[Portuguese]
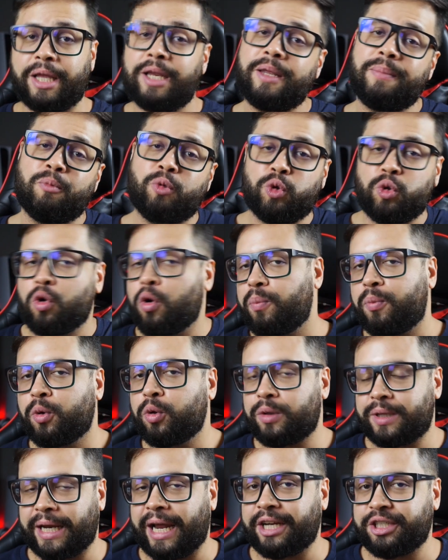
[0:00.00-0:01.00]
ele mudou para
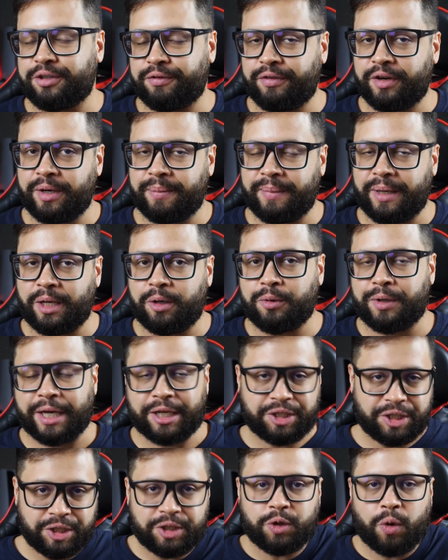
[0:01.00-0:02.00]
o traje vermelho que
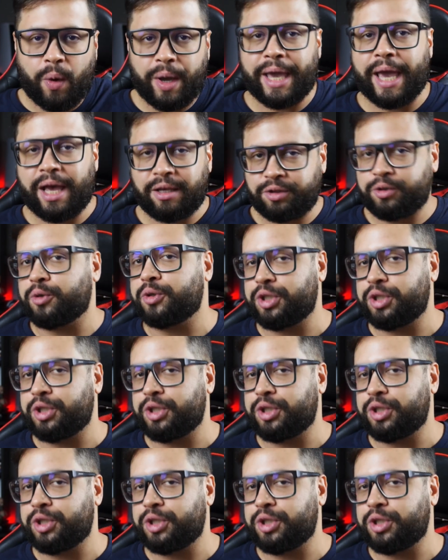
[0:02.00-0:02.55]
a gente conhece